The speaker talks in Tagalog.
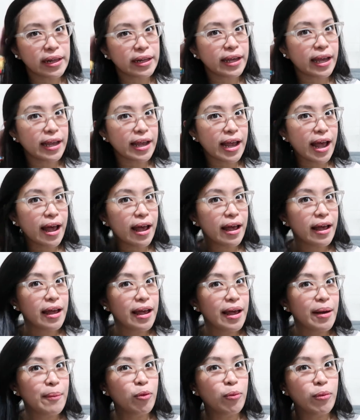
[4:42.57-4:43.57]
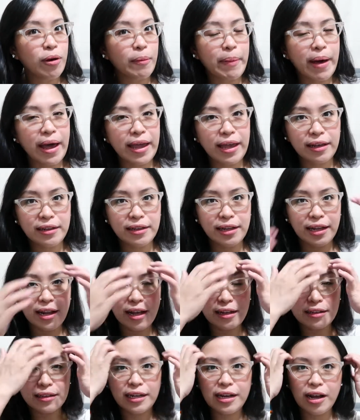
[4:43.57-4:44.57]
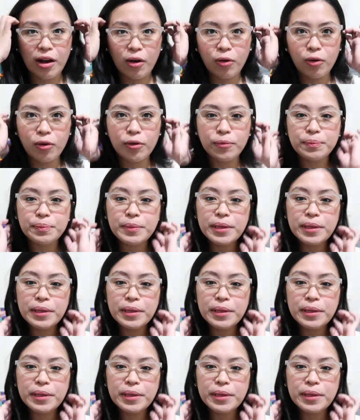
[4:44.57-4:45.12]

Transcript: kaya pumapayag na lang din ako.